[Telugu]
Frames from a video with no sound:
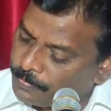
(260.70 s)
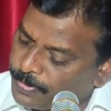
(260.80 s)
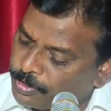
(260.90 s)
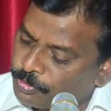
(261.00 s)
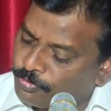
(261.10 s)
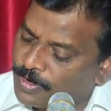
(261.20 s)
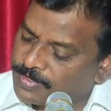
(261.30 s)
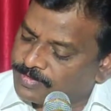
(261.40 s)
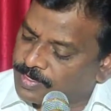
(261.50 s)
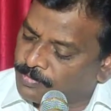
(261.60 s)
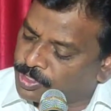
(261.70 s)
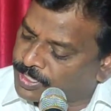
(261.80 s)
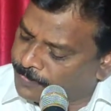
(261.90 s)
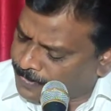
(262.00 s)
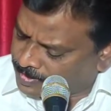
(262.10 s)
పేతురు రాసిన
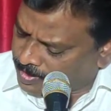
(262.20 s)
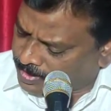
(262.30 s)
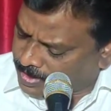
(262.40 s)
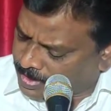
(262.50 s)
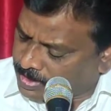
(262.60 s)
మొదటి పత్రిక